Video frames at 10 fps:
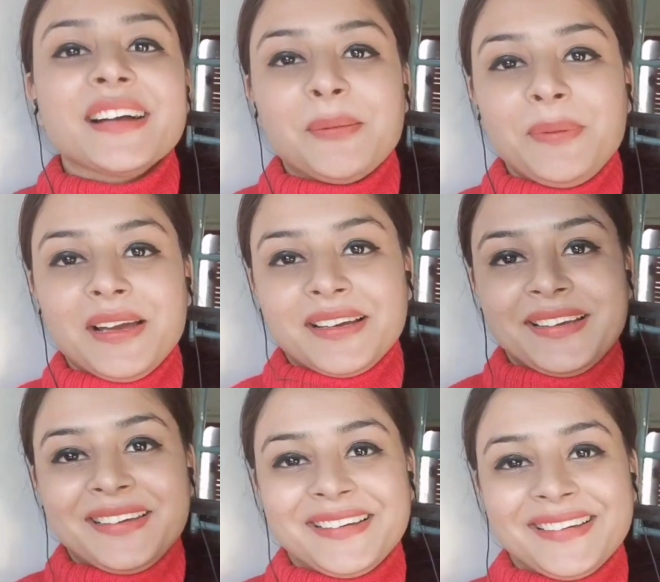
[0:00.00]
कहाँ पे आ
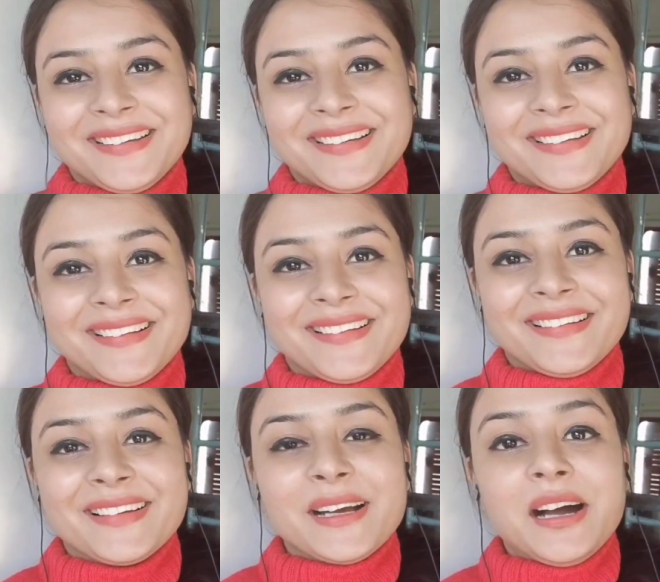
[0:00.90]
गए
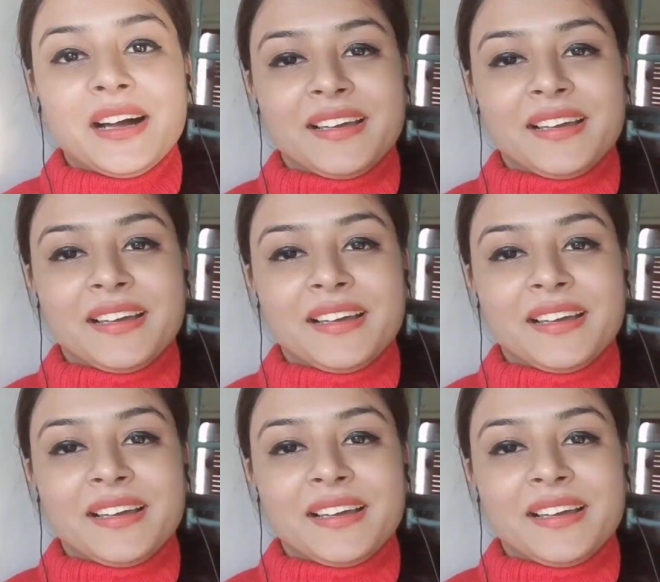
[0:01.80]
कहाँ